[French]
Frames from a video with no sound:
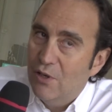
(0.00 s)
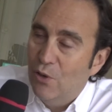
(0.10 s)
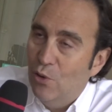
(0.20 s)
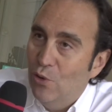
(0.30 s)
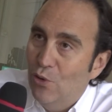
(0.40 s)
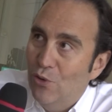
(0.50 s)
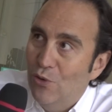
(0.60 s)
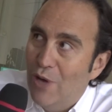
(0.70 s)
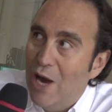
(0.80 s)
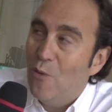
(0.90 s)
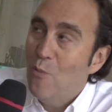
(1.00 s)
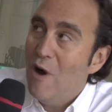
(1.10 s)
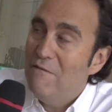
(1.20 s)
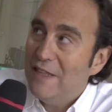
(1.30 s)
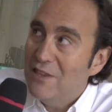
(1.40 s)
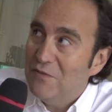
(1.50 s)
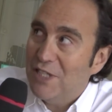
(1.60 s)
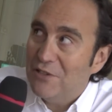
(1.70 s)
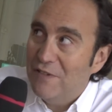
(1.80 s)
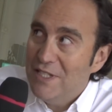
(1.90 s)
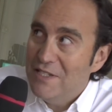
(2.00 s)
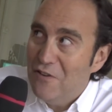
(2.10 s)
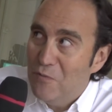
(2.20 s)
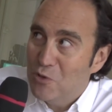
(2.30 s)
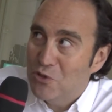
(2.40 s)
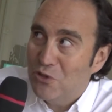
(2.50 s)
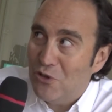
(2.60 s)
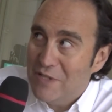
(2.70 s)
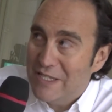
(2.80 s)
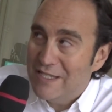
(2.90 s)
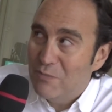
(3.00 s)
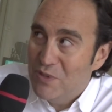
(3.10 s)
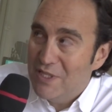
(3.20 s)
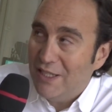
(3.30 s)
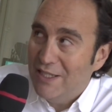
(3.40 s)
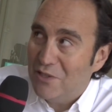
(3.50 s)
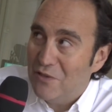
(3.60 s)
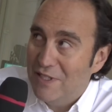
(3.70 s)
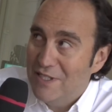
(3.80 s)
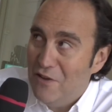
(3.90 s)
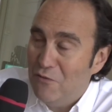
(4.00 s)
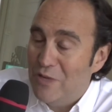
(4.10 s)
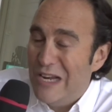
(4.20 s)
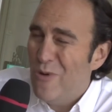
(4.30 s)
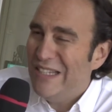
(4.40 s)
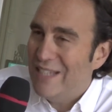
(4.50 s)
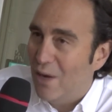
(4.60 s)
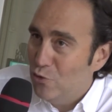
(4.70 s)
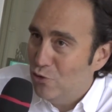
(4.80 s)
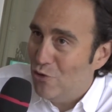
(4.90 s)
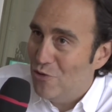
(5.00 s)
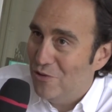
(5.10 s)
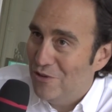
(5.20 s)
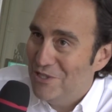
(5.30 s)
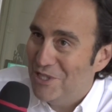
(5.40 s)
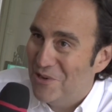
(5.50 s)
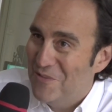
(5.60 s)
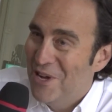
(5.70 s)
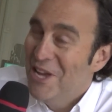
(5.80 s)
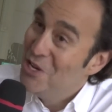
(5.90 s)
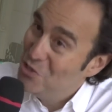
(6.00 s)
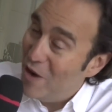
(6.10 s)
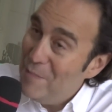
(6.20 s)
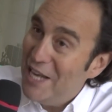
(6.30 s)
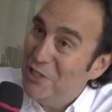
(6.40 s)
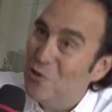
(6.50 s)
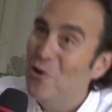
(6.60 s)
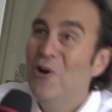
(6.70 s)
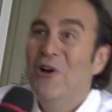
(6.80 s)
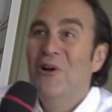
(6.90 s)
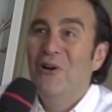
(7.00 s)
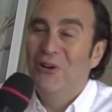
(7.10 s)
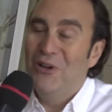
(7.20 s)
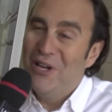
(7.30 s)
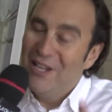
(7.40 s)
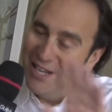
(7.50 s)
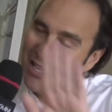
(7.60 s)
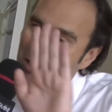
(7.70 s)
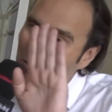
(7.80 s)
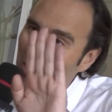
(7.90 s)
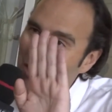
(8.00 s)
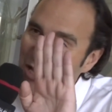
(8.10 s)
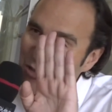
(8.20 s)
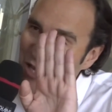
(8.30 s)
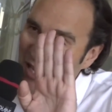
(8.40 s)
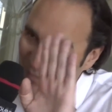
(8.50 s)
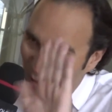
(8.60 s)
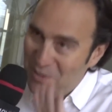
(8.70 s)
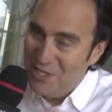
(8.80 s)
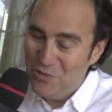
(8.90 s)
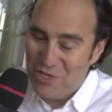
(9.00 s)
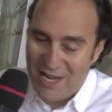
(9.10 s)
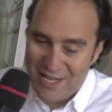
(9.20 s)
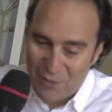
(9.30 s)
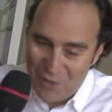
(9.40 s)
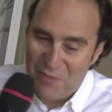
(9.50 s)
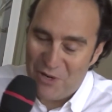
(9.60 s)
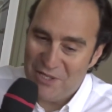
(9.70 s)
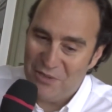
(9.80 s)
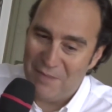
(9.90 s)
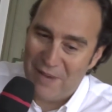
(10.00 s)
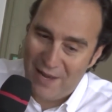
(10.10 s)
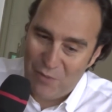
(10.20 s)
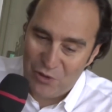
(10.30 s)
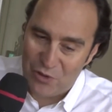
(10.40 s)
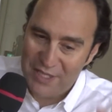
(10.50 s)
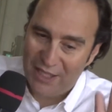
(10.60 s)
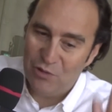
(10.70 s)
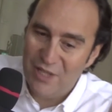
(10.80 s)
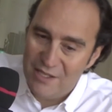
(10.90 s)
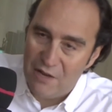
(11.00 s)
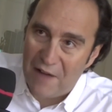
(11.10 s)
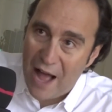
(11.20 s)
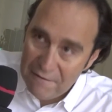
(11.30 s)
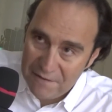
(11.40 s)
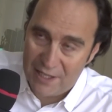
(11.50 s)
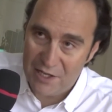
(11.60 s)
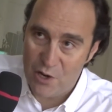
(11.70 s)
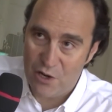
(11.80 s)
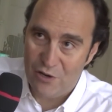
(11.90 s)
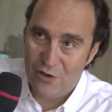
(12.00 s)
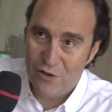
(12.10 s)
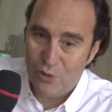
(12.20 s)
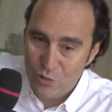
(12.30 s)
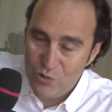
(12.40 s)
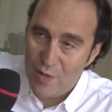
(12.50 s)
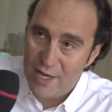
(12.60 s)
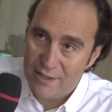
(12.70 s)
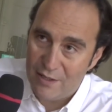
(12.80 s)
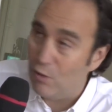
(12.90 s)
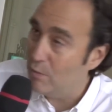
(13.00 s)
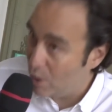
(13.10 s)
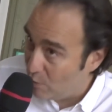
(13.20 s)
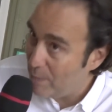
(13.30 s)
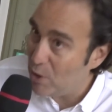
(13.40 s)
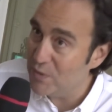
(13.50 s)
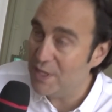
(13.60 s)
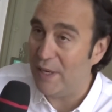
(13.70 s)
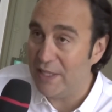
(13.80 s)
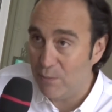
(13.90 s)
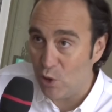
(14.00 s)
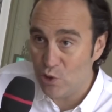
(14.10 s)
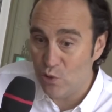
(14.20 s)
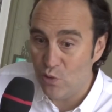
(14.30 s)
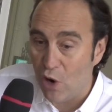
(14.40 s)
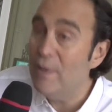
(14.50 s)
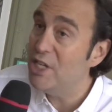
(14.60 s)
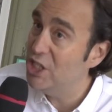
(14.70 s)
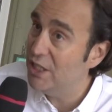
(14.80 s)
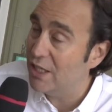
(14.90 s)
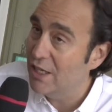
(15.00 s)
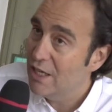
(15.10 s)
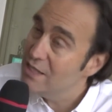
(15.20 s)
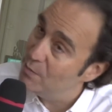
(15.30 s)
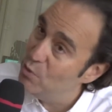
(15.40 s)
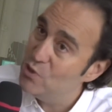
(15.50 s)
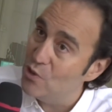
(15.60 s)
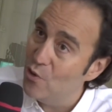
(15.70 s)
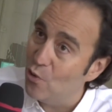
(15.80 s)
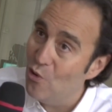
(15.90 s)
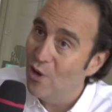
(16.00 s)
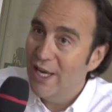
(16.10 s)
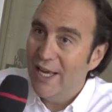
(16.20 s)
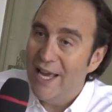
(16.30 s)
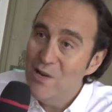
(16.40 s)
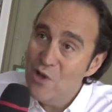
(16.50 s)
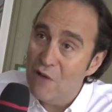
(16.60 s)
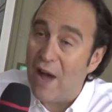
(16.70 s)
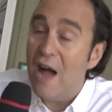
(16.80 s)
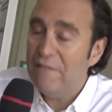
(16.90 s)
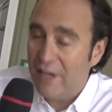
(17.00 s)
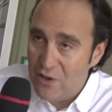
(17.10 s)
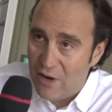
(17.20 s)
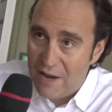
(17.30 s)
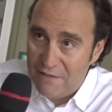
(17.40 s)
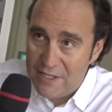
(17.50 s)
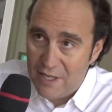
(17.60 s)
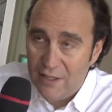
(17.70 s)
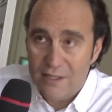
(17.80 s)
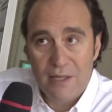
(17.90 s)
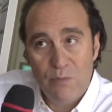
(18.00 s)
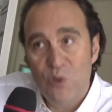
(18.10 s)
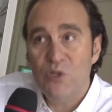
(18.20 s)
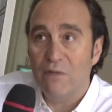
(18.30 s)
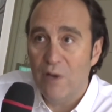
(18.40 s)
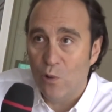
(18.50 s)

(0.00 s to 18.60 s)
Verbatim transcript: Euh, alors ah, moi, 29,99 plus, 30, 5,99, on est loin de 40 euros, euh, Jérôme. Et je vous rappelle que... Et l'augmentation de la TVA je vous, donne, je vous donne un premier sujet, le premier point là-dessus qui me paraît important, c'est que des offres inférieures aux US. On va commencer par des proches de nous. En Belgique, c'est plus de 100 euros. Et une offre inférieure à la V5, c'est plus de 120 euros.